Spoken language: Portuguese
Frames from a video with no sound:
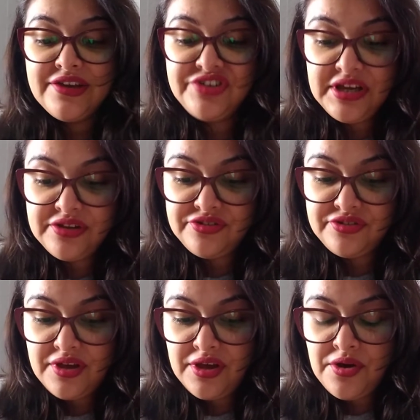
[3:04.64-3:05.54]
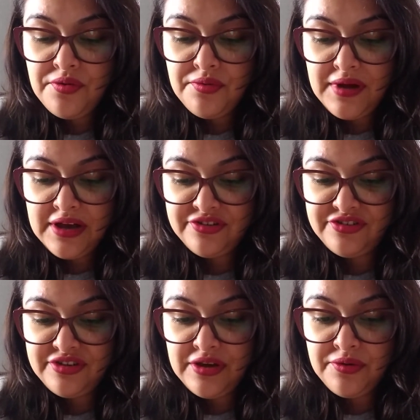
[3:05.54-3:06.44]
Gente, eu,
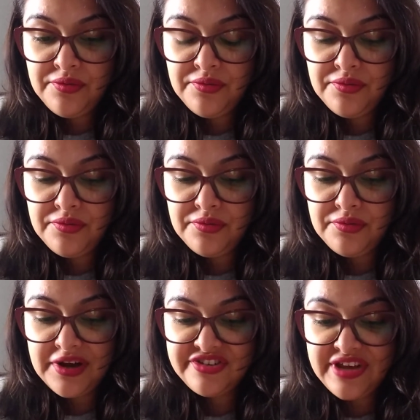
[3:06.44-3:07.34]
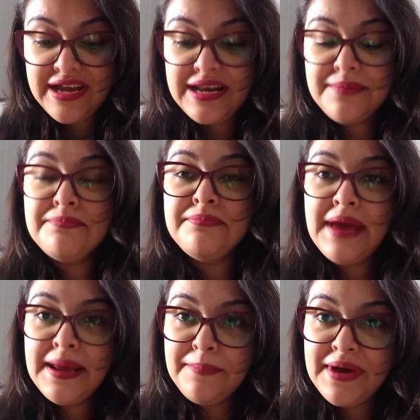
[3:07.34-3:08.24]
ach, eu achei ele
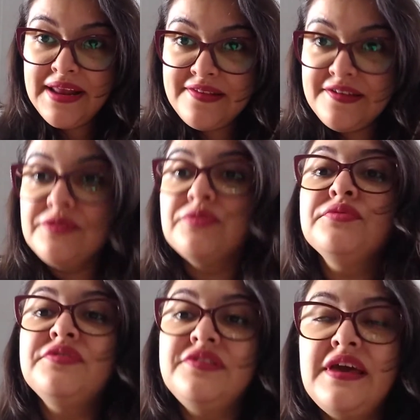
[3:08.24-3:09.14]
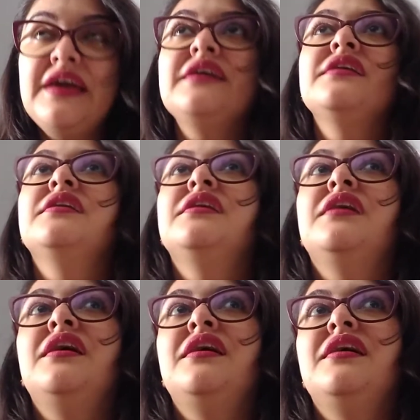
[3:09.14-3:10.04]
bem parecido, eu não sei.
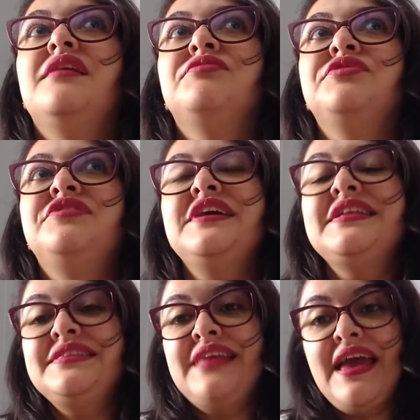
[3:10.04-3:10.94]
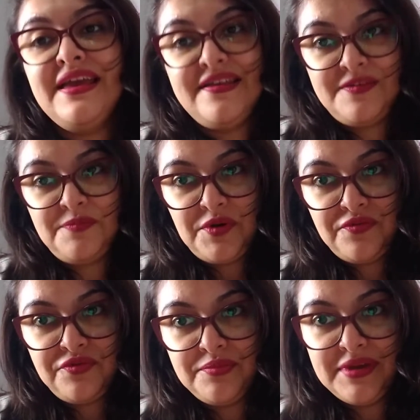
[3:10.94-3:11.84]
É, você que tem esse
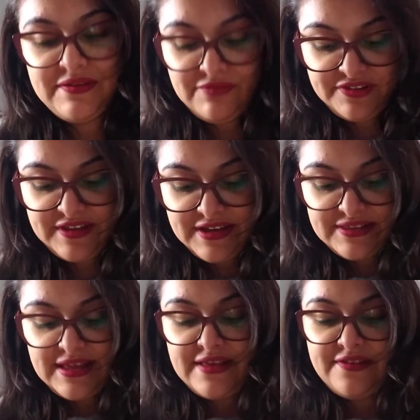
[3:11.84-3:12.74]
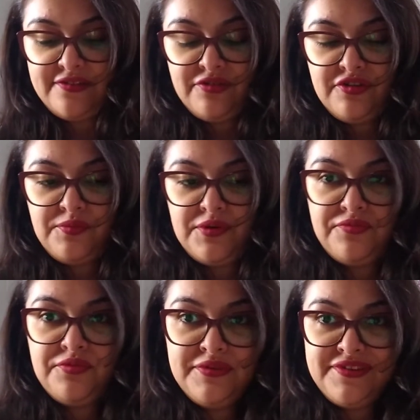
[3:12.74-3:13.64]
perfume, você que tem esses dois
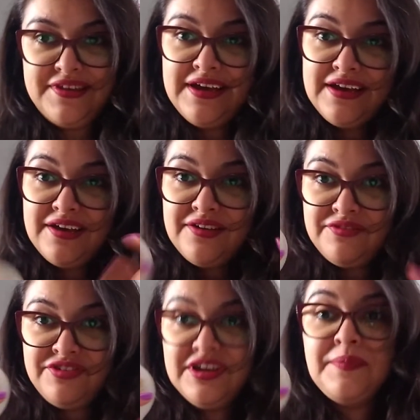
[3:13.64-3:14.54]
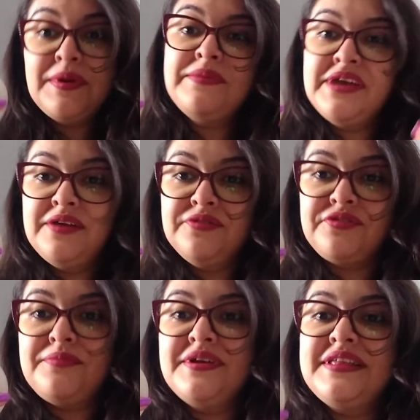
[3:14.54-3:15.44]
perfumes, diga pra mim aí nos
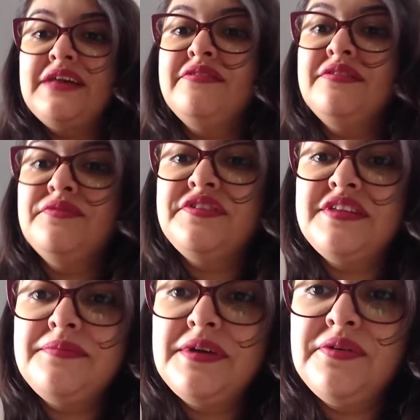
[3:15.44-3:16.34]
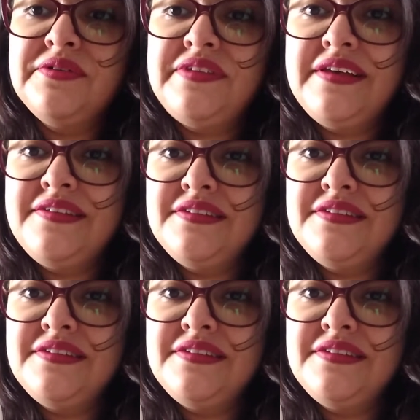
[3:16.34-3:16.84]
comentários se você também consegue